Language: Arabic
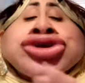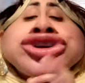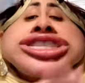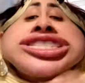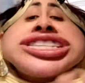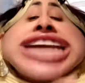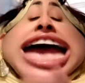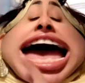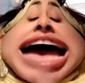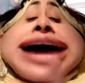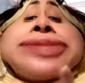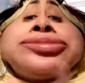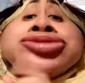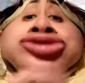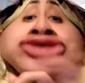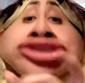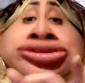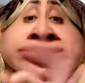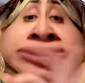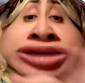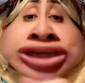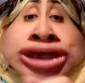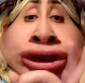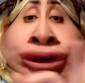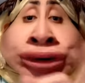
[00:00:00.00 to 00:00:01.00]
هموت من
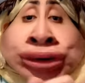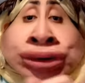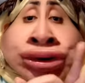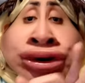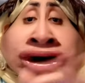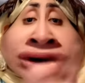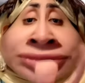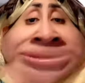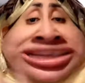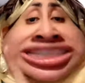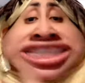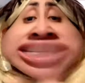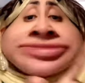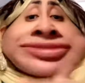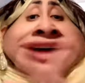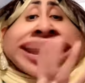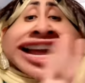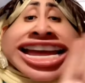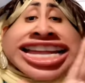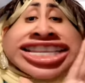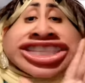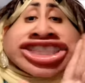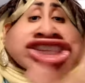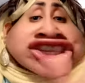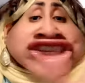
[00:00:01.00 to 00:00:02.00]
الجوع بس ما
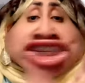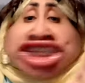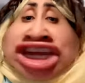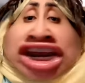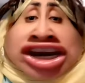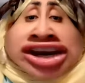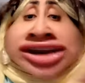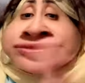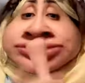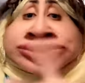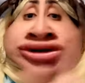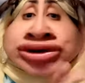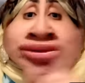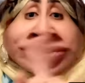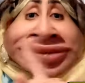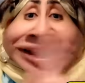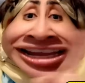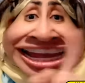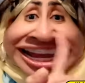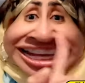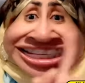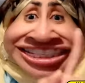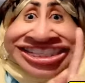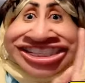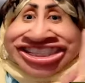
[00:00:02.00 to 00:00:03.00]
اكلتش طلبت وما
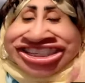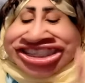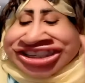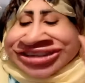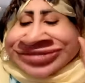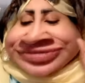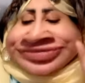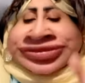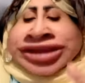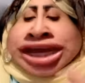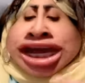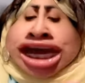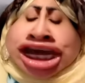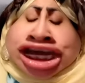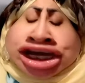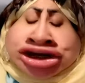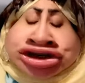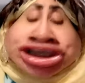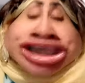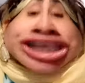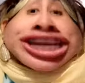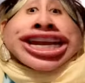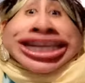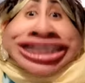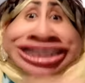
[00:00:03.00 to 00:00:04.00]
اكلتش
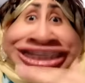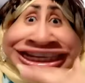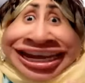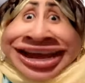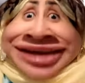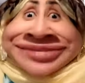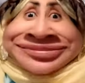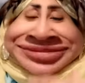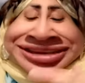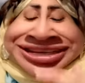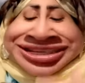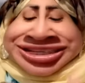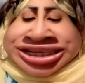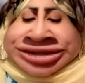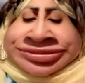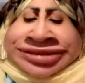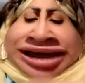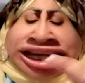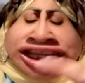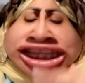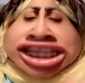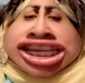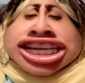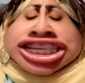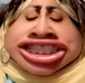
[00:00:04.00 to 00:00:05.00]
طلعت كملتي بقى
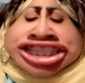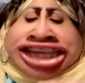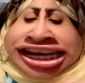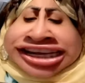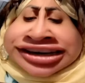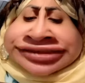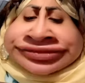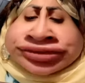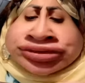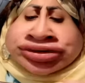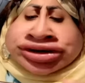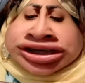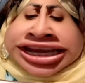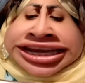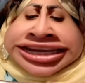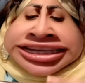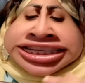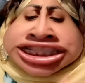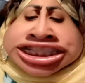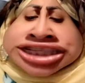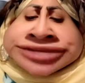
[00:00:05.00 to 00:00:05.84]
طلعت على فوق لقيت